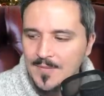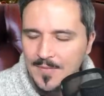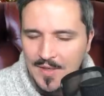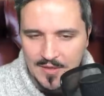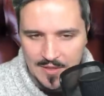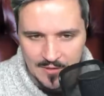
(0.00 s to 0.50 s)

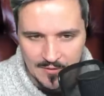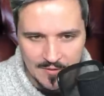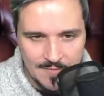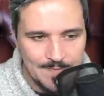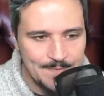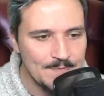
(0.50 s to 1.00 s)
Mais en
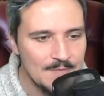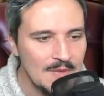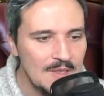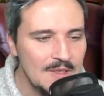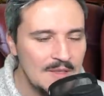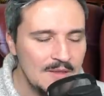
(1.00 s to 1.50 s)
attendant,
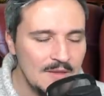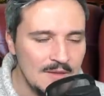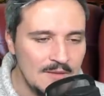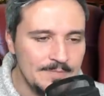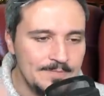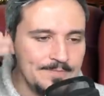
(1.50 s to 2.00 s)

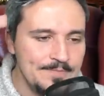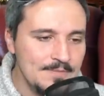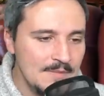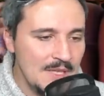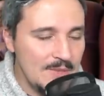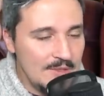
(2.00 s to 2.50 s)
euh,
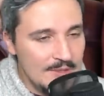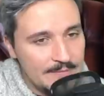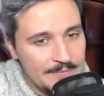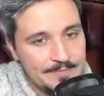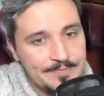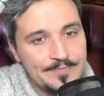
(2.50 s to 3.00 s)
eh bien,